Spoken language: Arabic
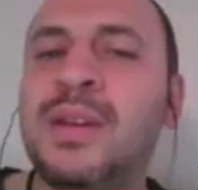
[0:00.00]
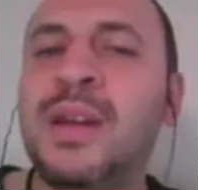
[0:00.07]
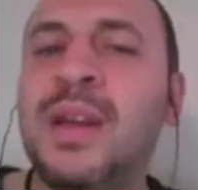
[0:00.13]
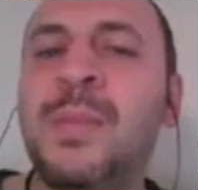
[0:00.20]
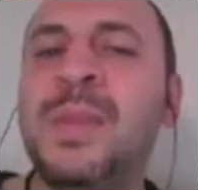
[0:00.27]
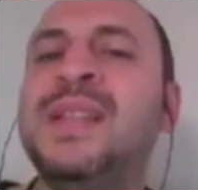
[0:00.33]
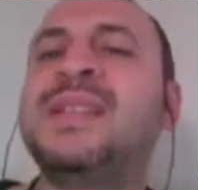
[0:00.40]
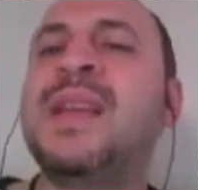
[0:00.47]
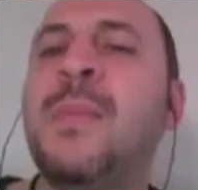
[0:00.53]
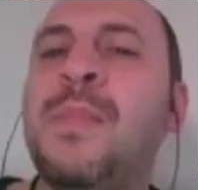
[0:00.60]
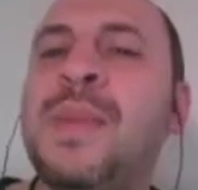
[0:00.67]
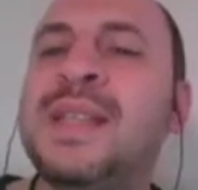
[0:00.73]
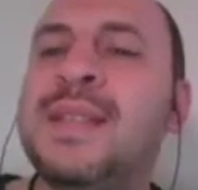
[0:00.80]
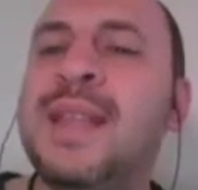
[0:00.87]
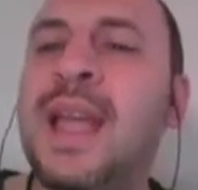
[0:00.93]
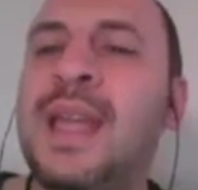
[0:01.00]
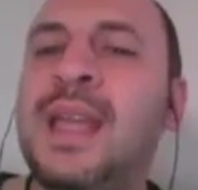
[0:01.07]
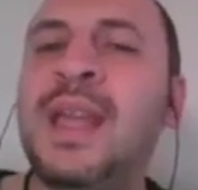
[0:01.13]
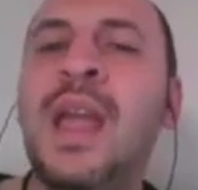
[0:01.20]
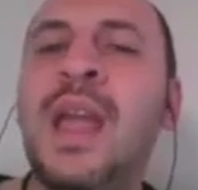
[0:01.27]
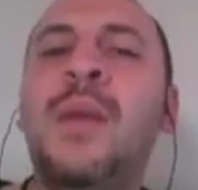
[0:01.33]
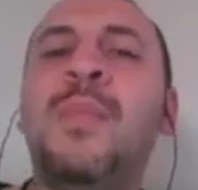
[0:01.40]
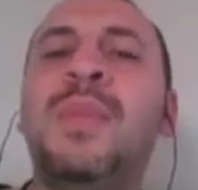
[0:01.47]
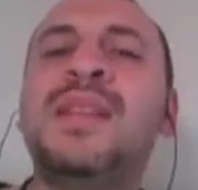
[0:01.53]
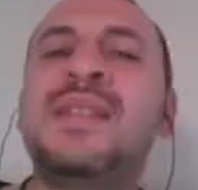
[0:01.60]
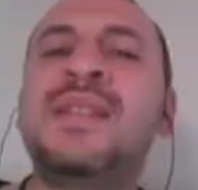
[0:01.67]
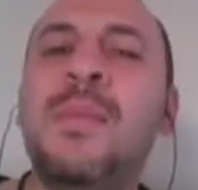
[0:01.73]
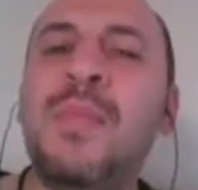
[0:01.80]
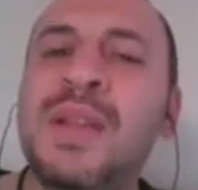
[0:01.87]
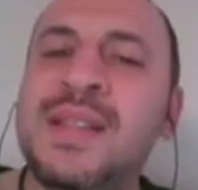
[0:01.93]
ده بتتسمى ازاي
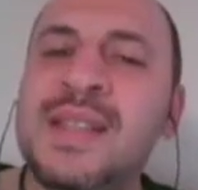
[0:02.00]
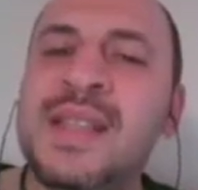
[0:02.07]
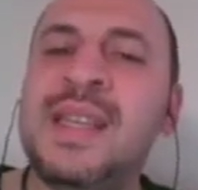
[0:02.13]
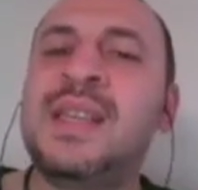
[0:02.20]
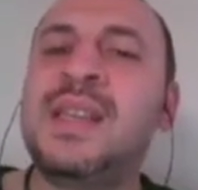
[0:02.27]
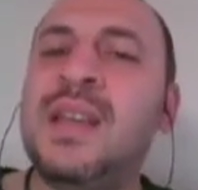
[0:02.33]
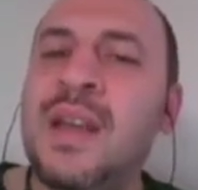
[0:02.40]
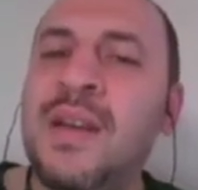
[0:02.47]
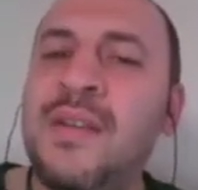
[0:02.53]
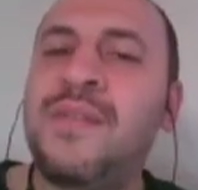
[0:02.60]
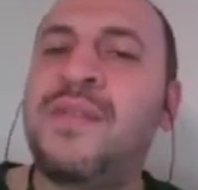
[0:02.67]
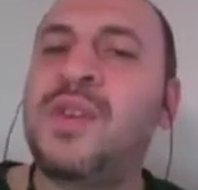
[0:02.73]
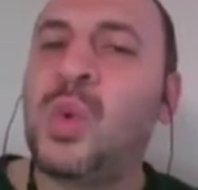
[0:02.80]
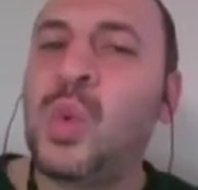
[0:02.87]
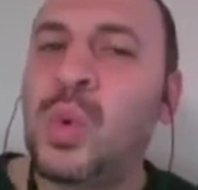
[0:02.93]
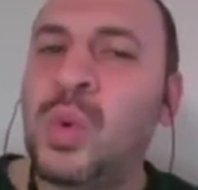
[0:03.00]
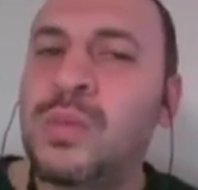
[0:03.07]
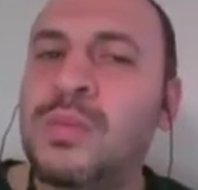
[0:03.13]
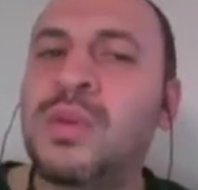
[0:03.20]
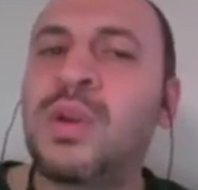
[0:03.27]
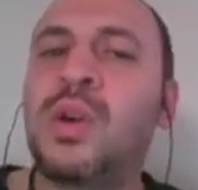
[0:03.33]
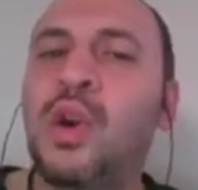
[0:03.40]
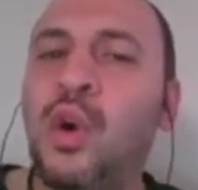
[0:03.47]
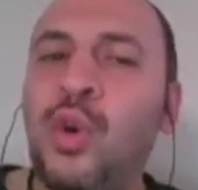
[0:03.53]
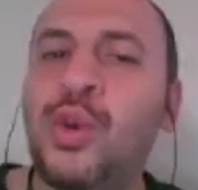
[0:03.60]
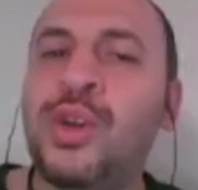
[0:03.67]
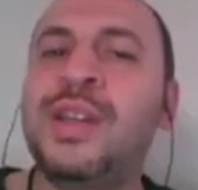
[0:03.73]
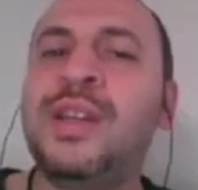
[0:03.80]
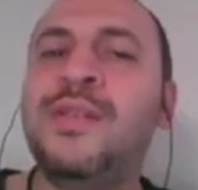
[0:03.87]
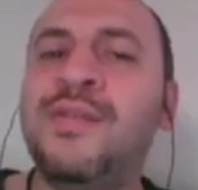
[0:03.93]
بتتسمى سي اف يو
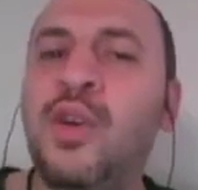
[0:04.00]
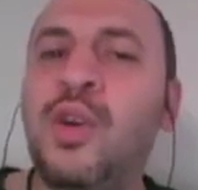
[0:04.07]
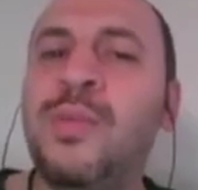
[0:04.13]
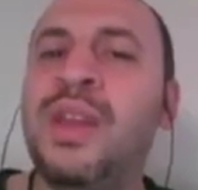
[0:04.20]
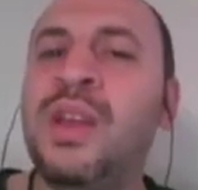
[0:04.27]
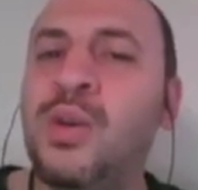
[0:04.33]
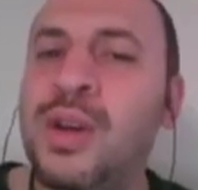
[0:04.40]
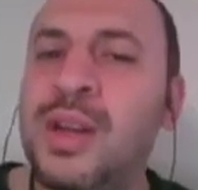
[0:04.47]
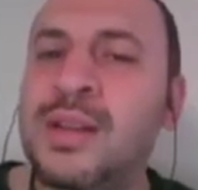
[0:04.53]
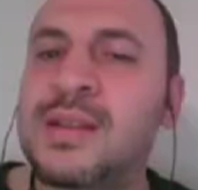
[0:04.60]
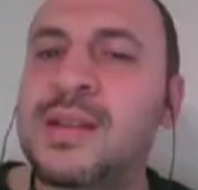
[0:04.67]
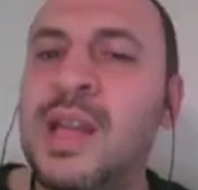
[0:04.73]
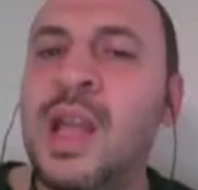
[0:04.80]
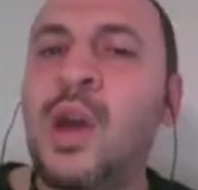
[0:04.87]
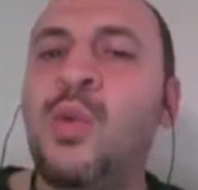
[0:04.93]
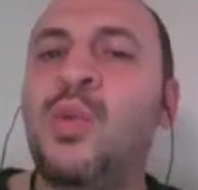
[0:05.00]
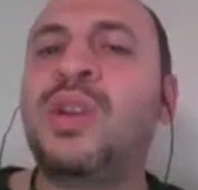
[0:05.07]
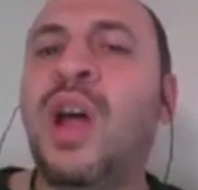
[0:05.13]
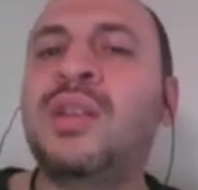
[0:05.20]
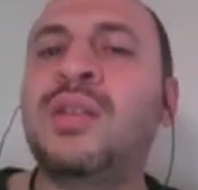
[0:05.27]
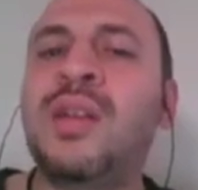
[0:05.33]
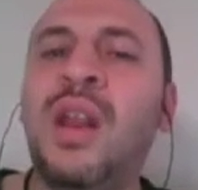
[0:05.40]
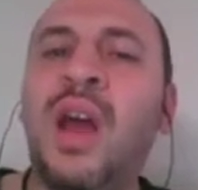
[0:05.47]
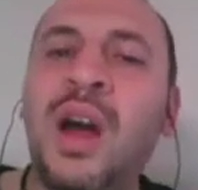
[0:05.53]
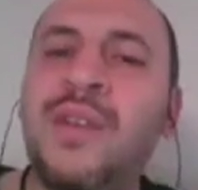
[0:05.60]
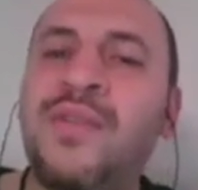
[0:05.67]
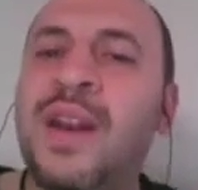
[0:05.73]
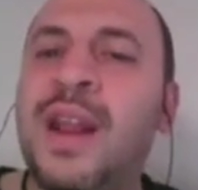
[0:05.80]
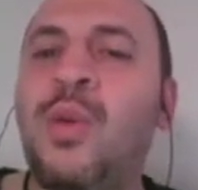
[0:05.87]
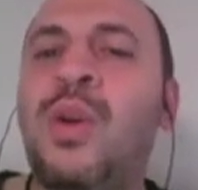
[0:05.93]
كولوني فورمينج يونتس وتحط
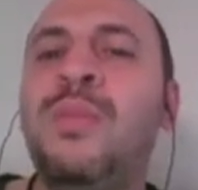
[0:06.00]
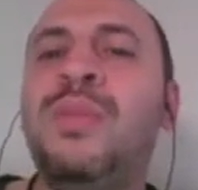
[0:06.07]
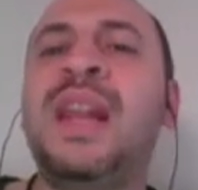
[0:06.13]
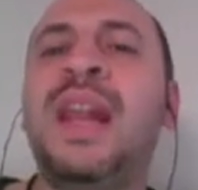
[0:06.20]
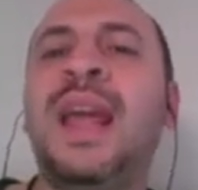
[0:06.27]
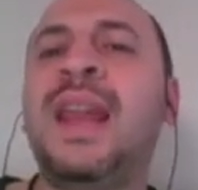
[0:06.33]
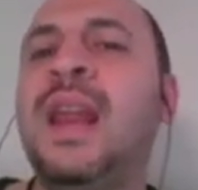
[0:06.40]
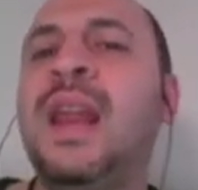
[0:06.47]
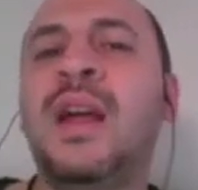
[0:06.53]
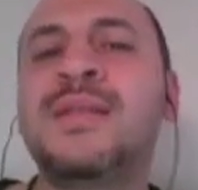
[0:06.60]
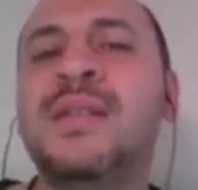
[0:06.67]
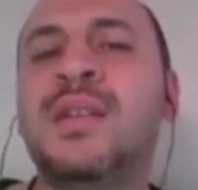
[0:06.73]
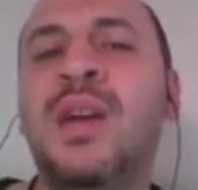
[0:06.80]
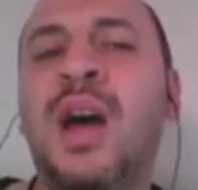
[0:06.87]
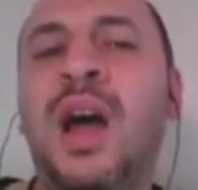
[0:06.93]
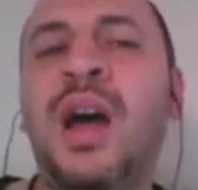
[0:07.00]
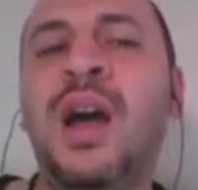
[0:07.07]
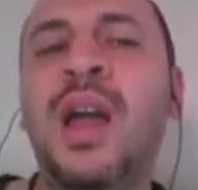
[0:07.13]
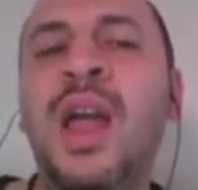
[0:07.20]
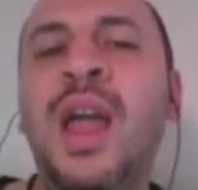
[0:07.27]
الحرف الاول من الخلايا اللي هتصنعها